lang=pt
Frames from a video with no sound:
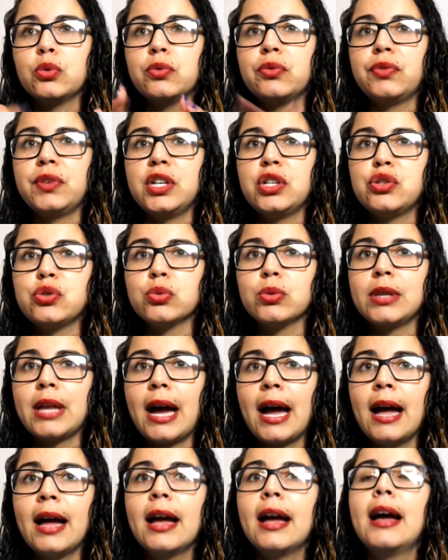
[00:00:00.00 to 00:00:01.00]
do vídeo,
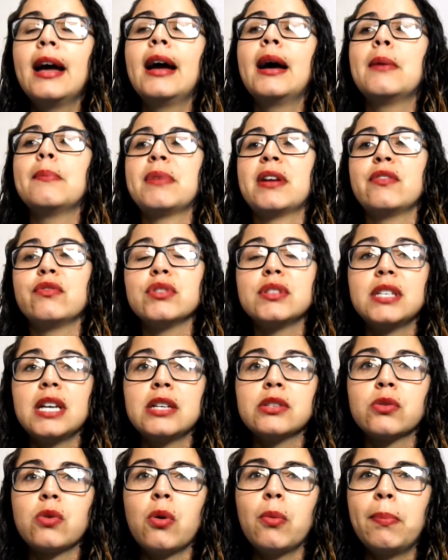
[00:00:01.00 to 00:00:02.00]
tá? Pra
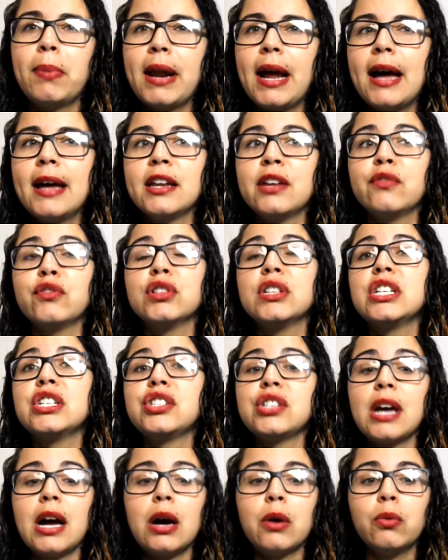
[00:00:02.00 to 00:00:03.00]
vocês comprarem. Vou
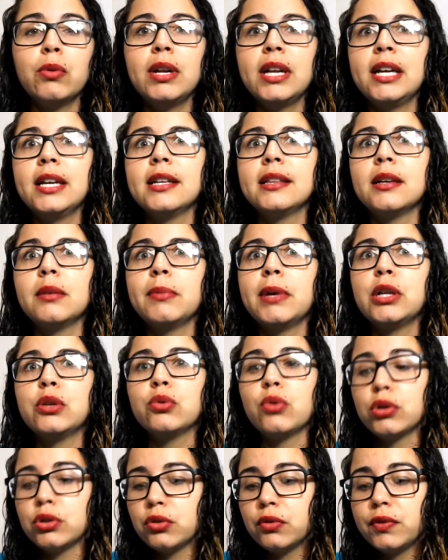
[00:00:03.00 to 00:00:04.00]
deixar o link também
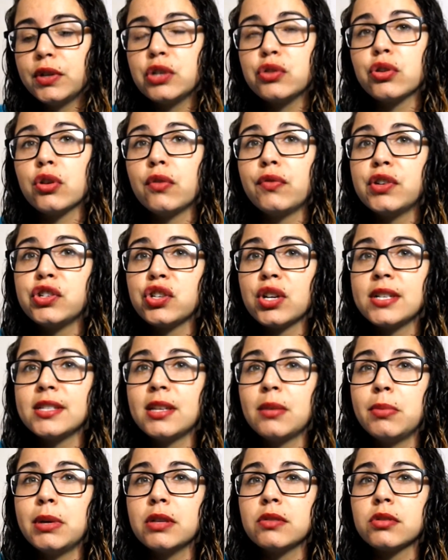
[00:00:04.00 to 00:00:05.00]
do outro vídeo que eu fiz de
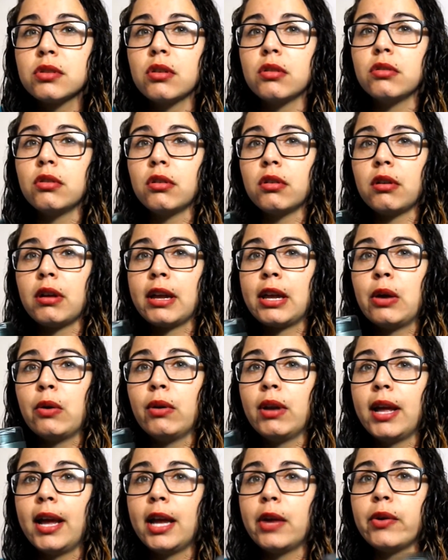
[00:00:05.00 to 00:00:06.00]
recebidos, que eu, que eu
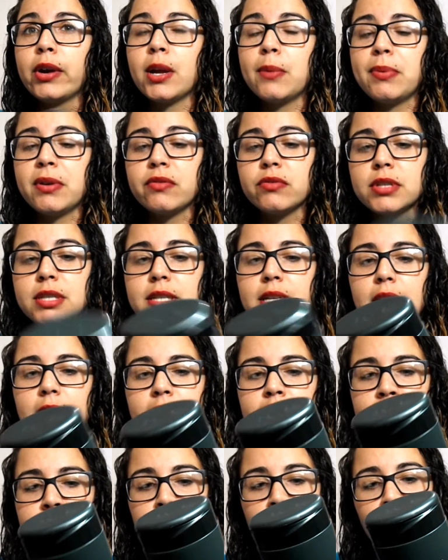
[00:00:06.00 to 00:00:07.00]
leio aqui pra
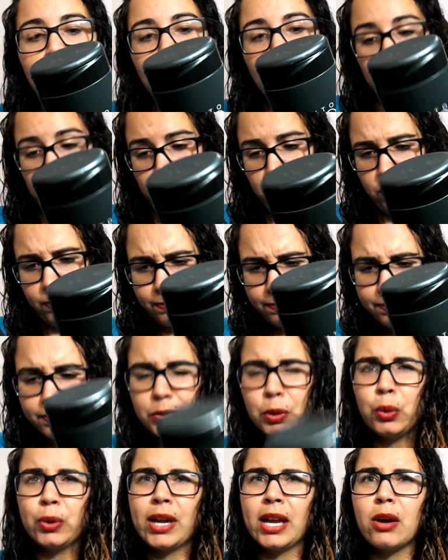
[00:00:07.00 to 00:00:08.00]
vocês.
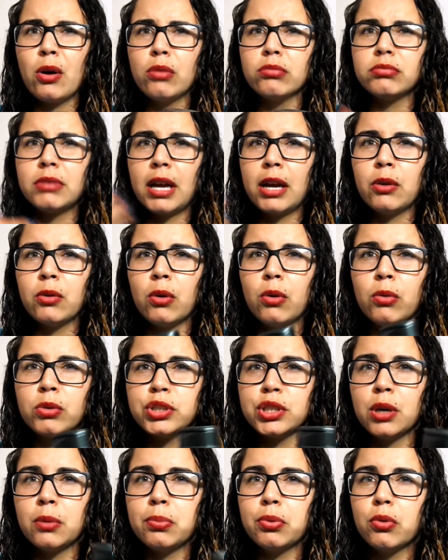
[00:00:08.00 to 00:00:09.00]
O que contém o
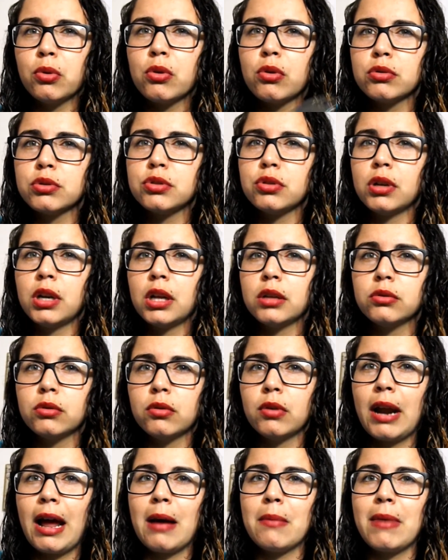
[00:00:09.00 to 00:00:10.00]
shampoo, o
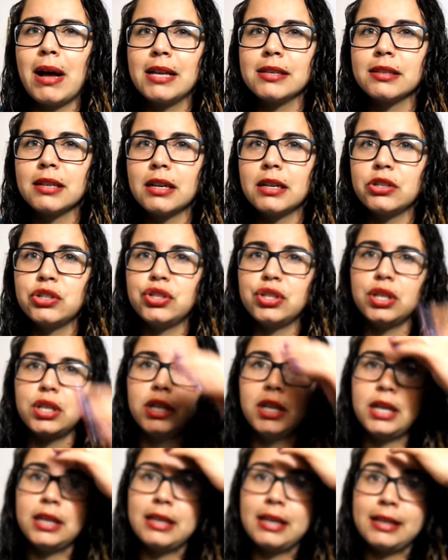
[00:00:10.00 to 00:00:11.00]
condicionador, a máscara
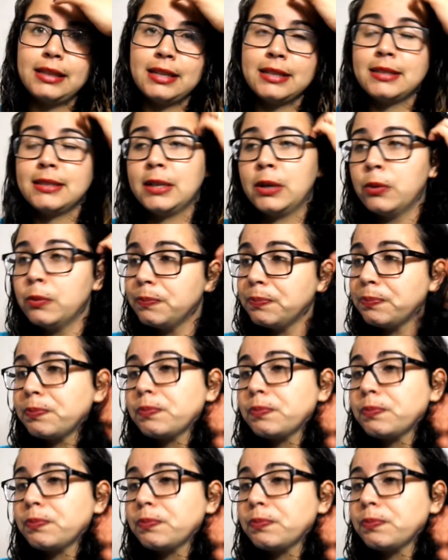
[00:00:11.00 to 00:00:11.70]
de hidratação.